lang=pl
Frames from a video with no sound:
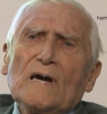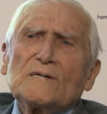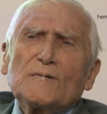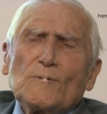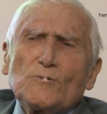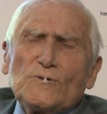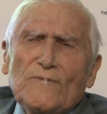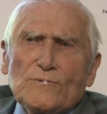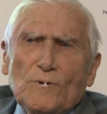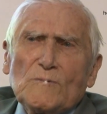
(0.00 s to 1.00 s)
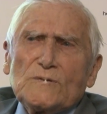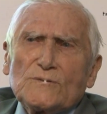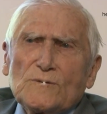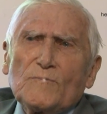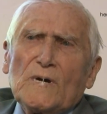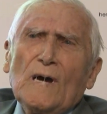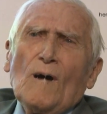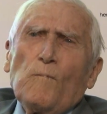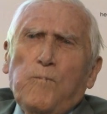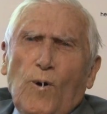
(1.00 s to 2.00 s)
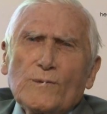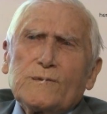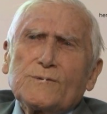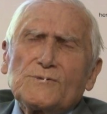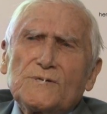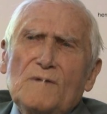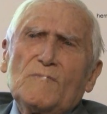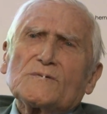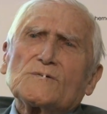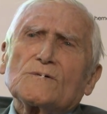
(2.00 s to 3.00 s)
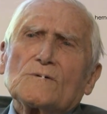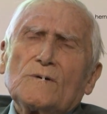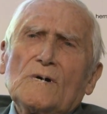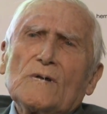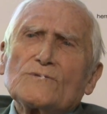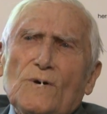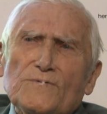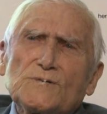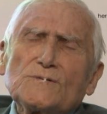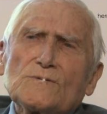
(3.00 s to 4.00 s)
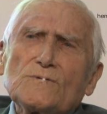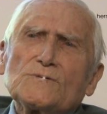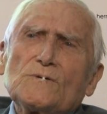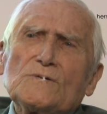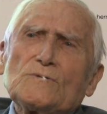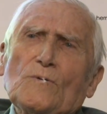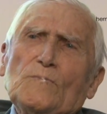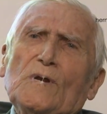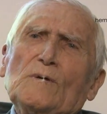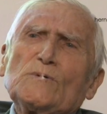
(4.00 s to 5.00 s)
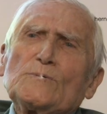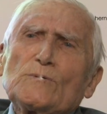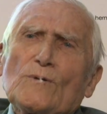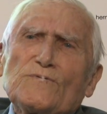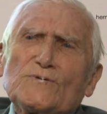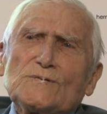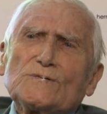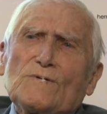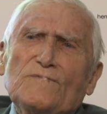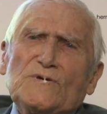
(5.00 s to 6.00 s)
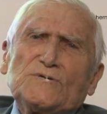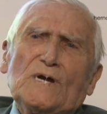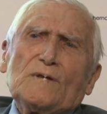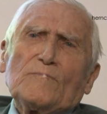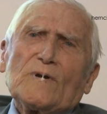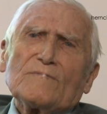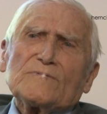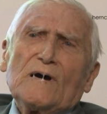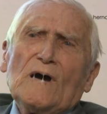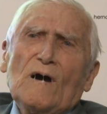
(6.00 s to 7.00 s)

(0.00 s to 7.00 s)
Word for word: Trzeba uświadomić sobie podłość niemiecką. To wszystko, co oni zrobili. myśmy to wszystko wiedzieli, prawda?